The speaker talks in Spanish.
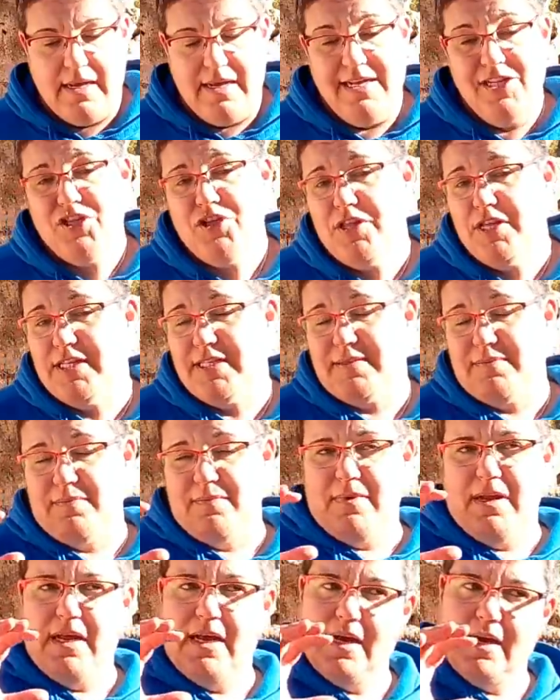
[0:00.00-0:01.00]
Entonces,
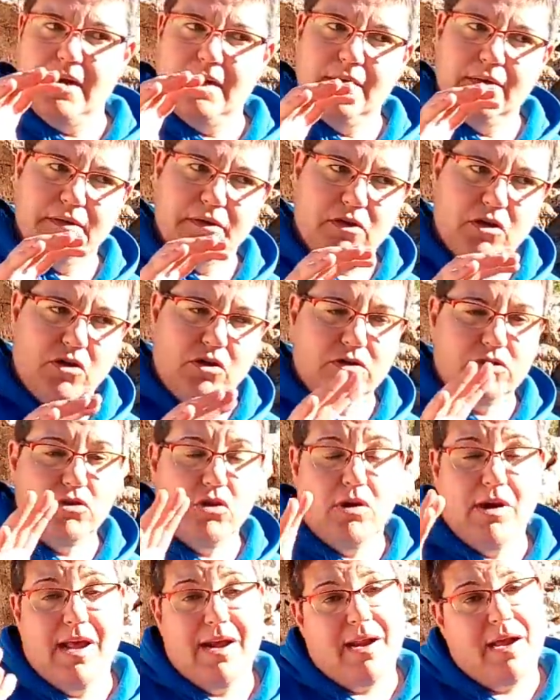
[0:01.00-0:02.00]

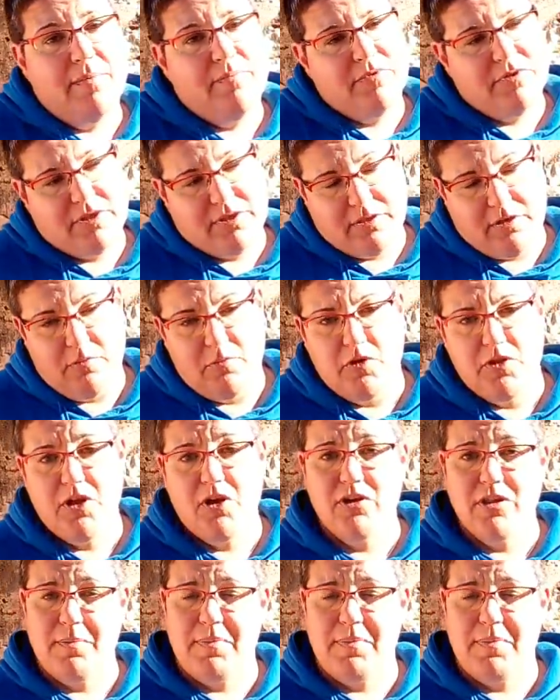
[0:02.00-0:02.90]
corto o larga, pues como digo,